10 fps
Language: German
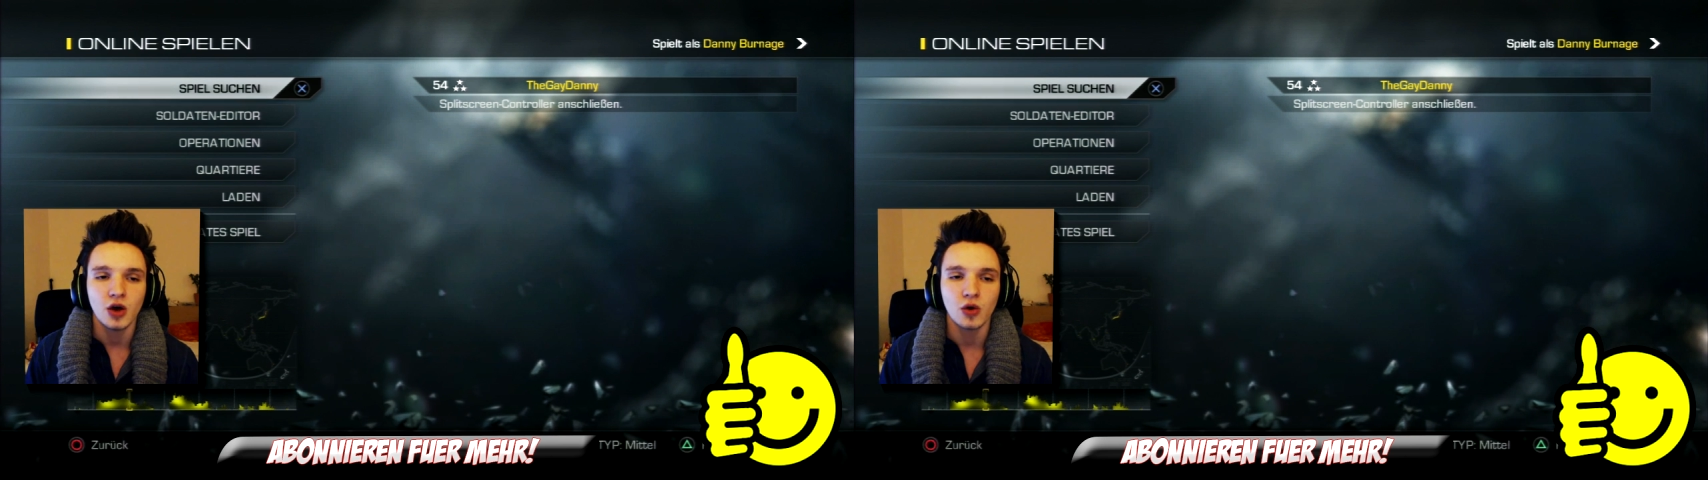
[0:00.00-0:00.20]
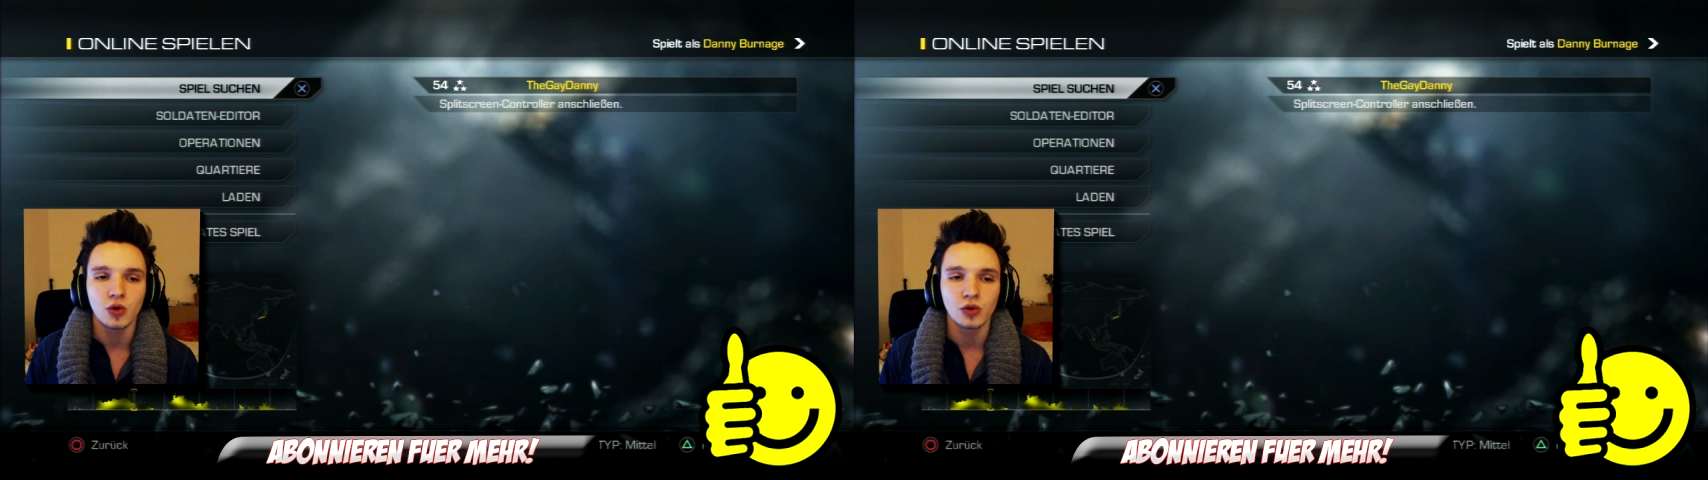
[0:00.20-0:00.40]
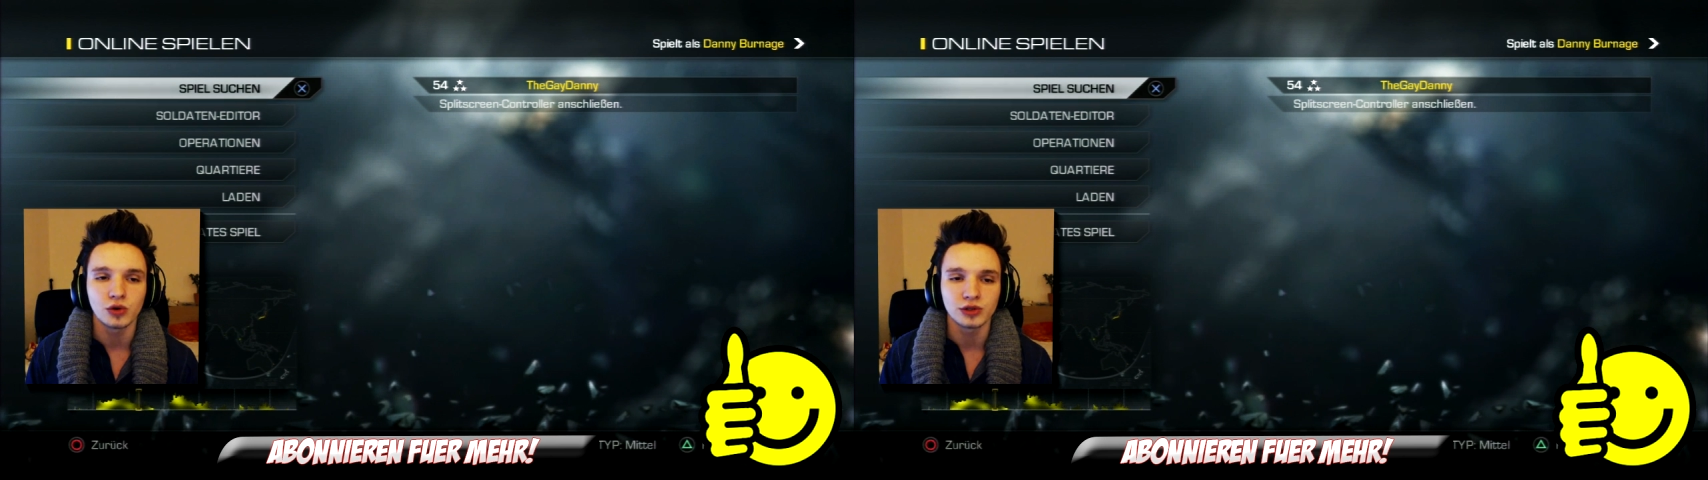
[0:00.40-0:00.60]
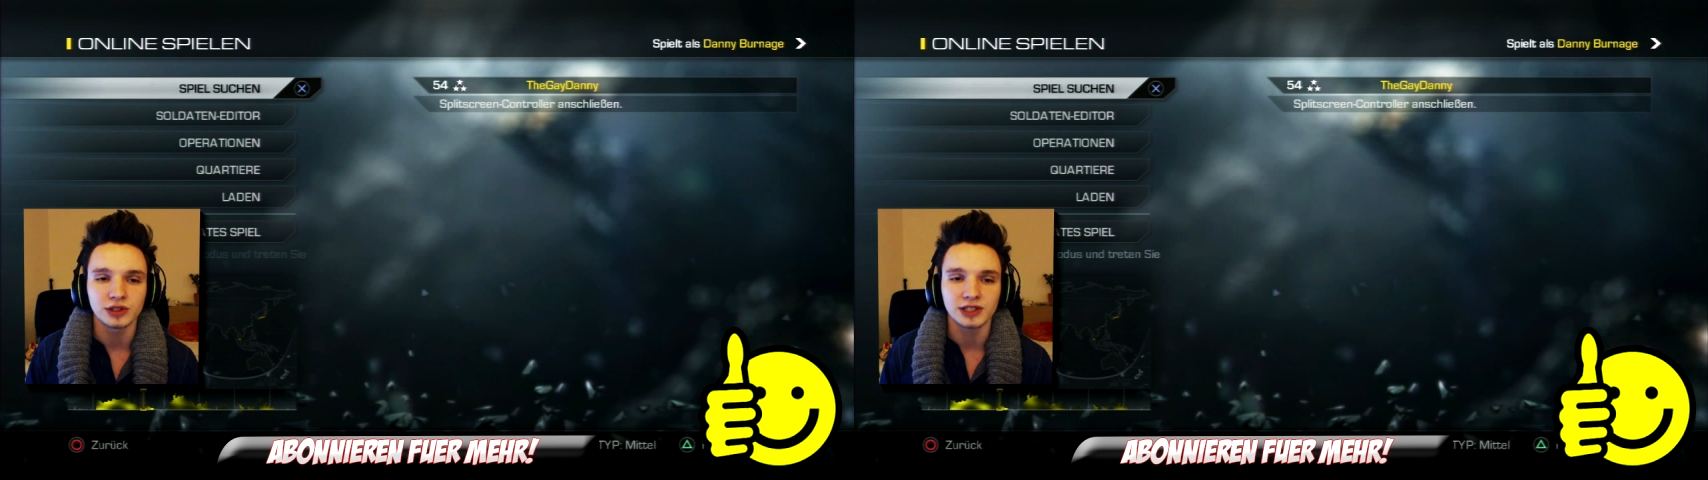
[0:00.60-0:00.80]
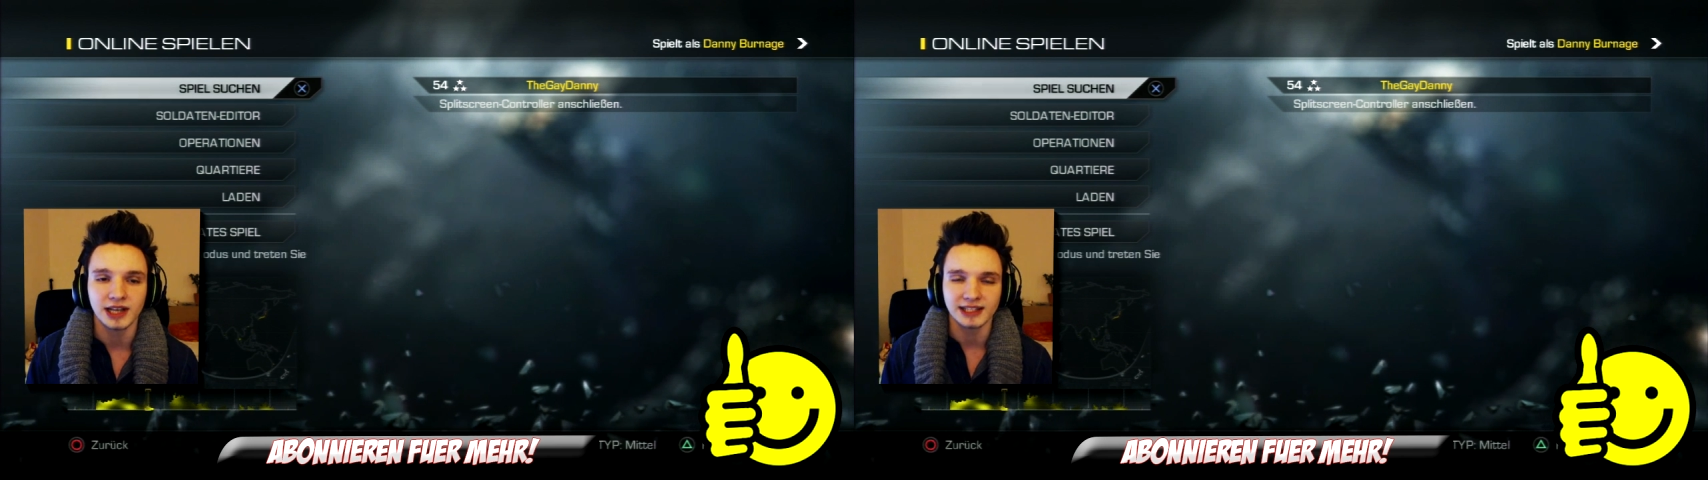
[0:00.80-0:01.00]

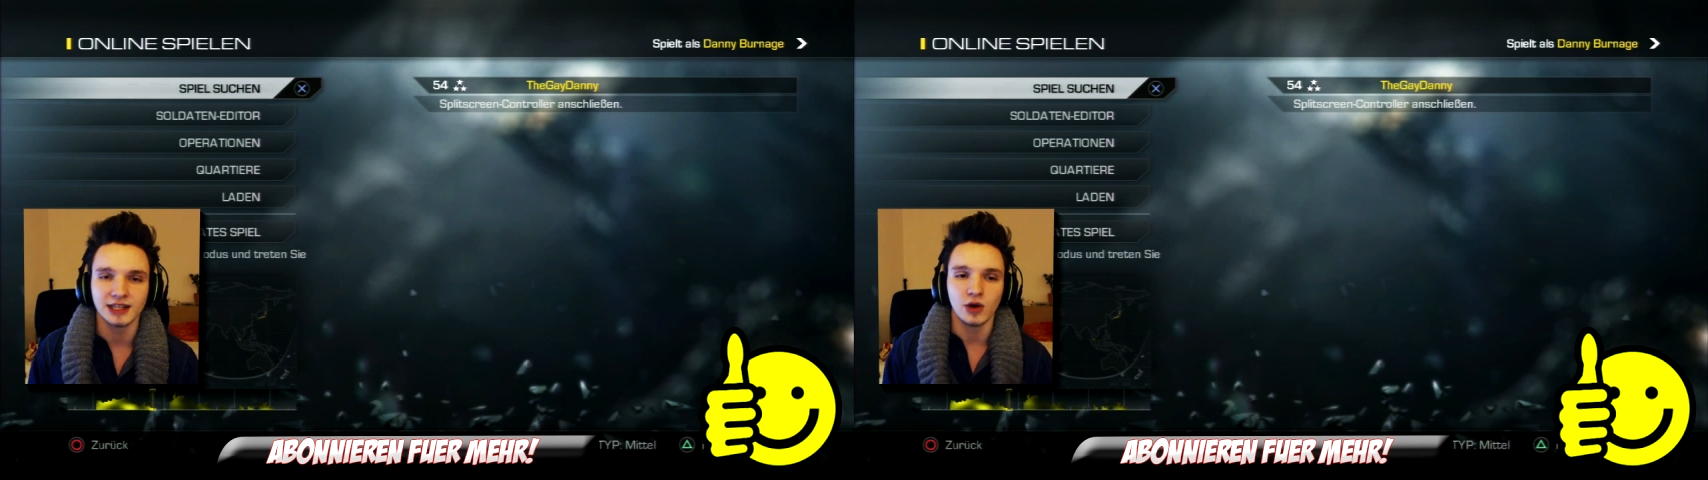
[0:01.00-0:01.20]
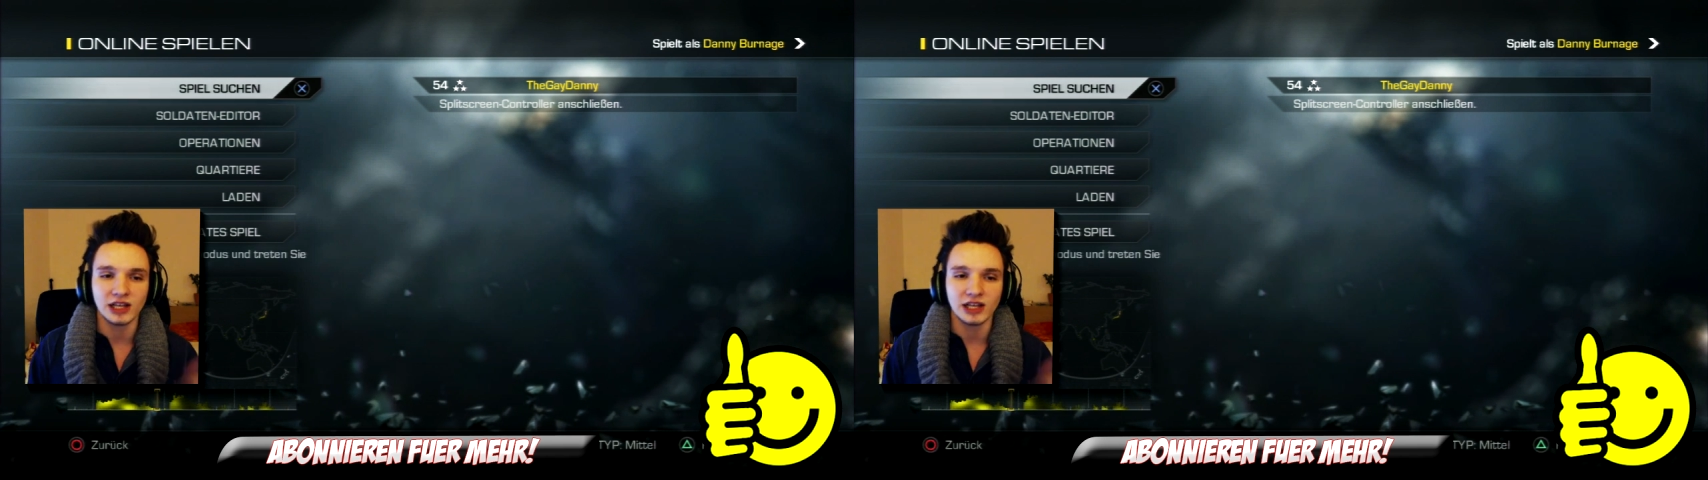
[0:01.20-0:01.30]
Und ganz genau,